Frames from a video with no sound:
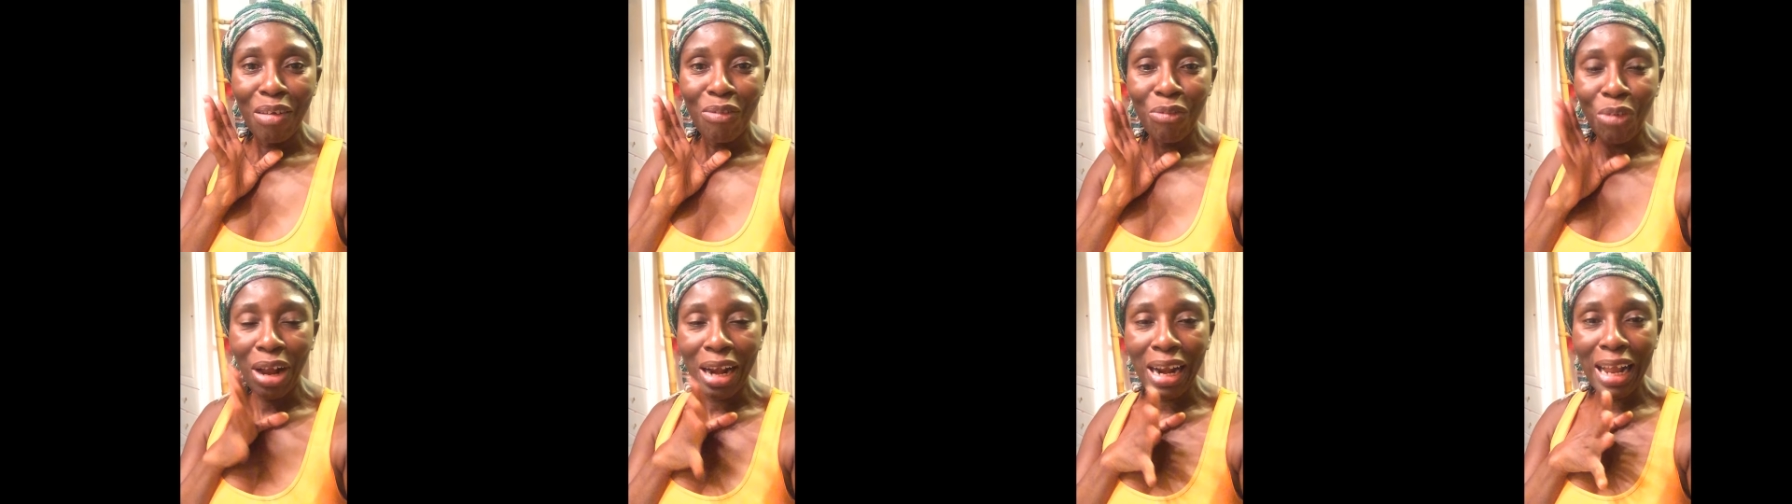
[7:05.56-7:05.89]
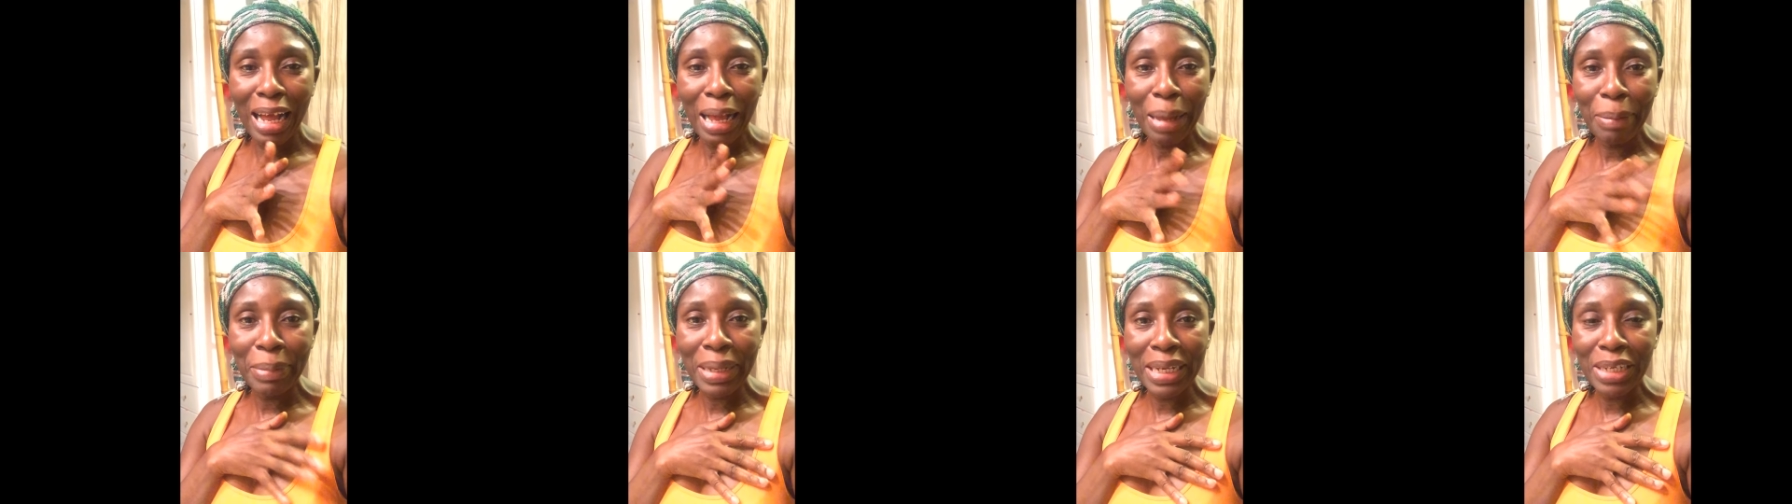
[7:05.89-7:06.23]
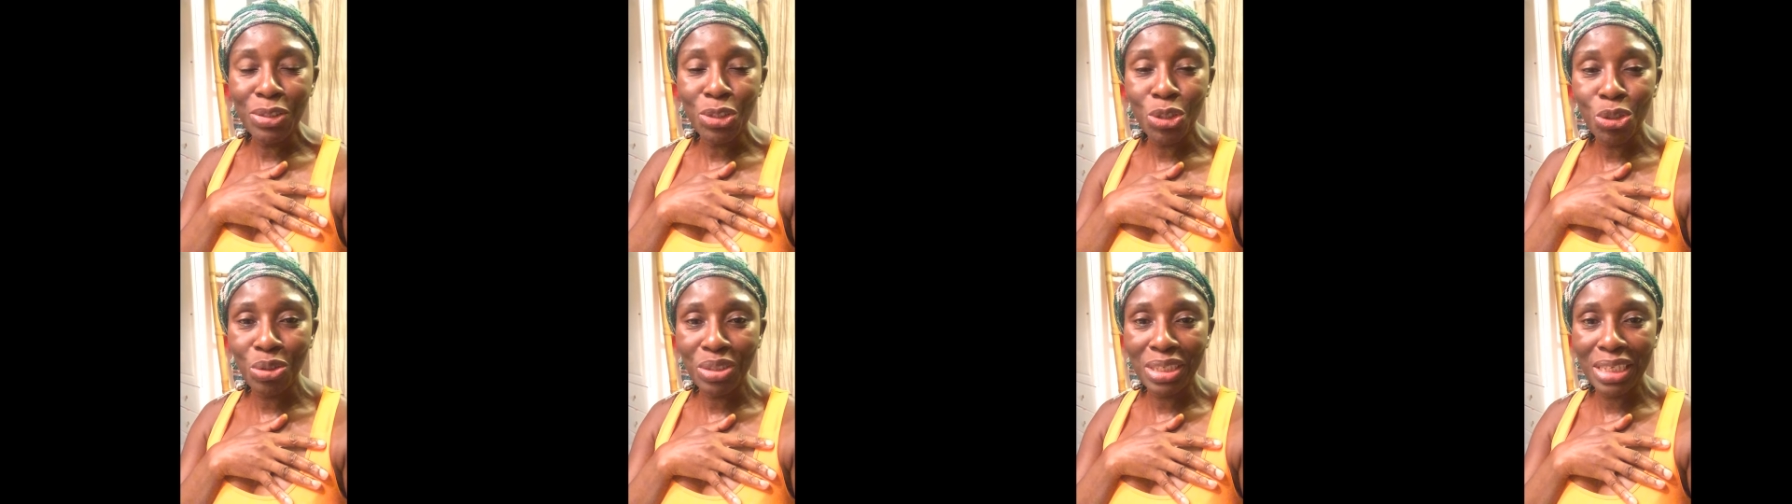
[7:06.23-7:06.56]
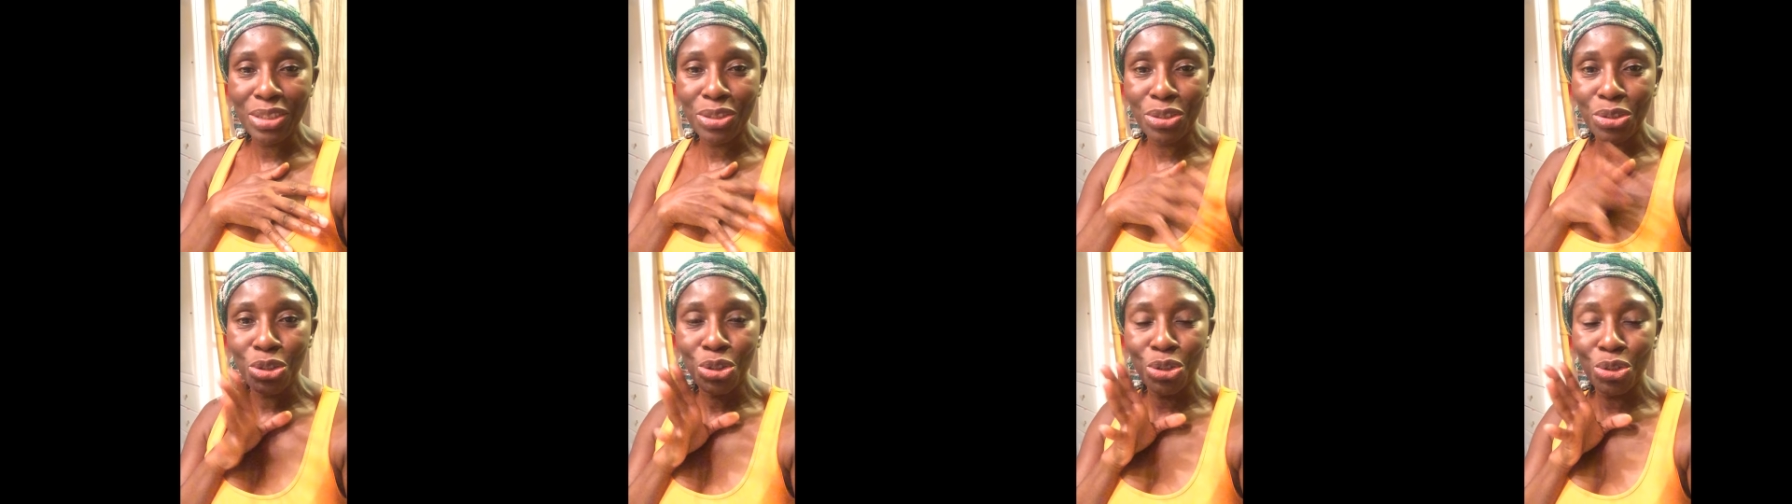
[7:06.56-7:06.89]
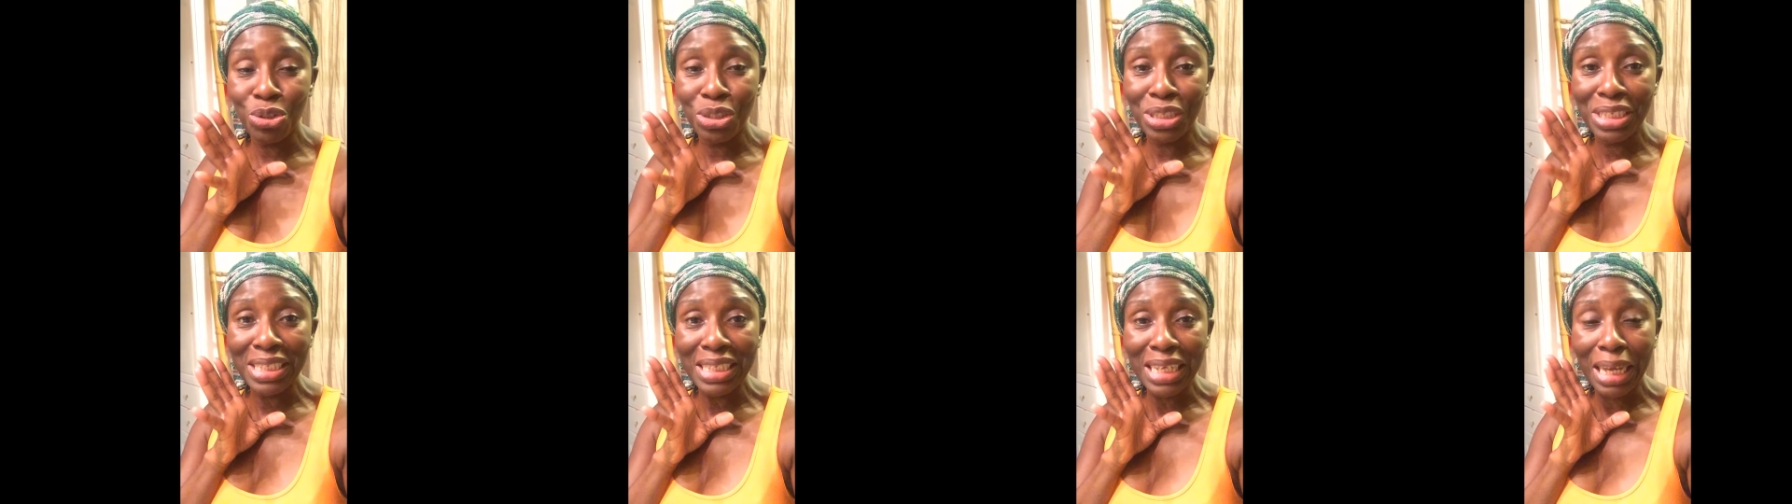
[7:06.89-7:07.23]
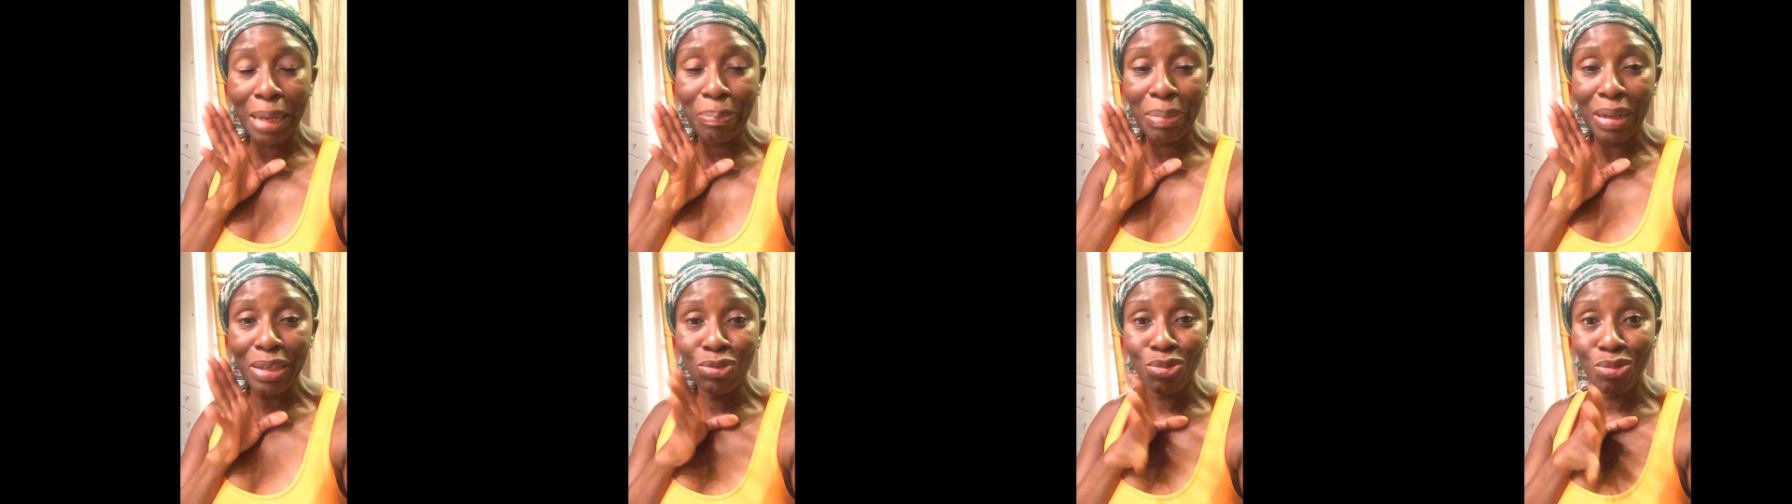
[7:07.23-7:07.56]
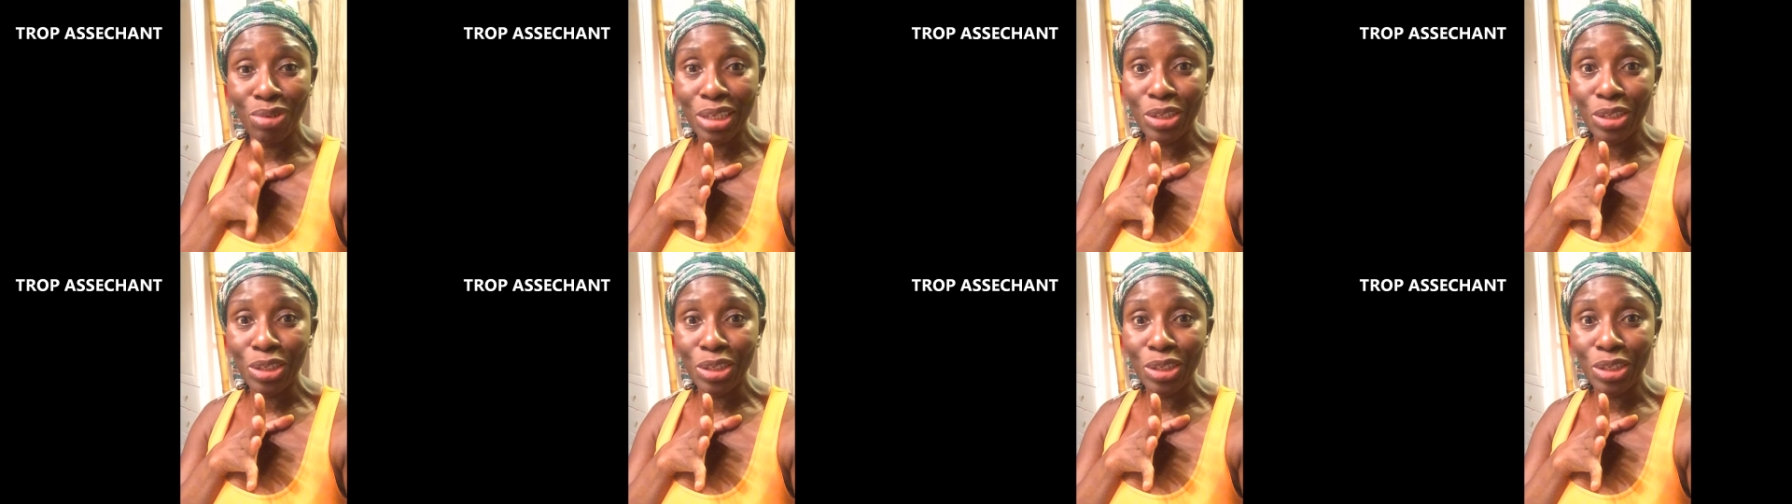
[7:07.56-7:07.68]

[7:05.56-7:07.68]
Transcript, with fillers: Voilà, mais une chose est sûre, je ne l'utiliserai pas tous